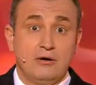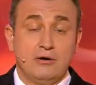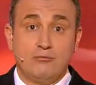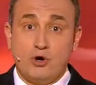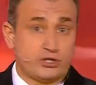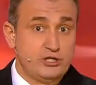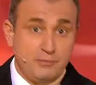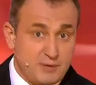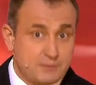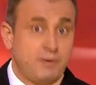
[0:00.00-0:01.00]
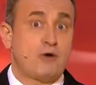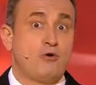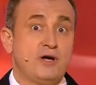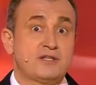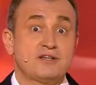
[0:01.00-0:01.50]
можешь не
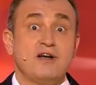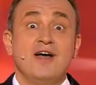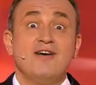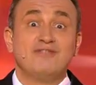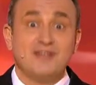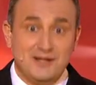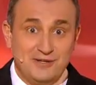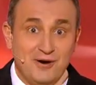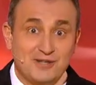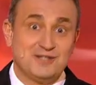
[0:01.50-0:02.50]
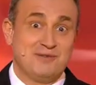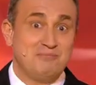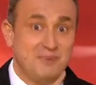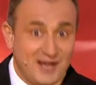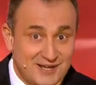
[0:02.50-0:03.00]
беспокоиться, в надежном
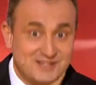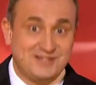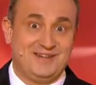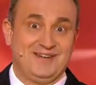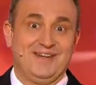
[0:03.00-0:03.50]
месте.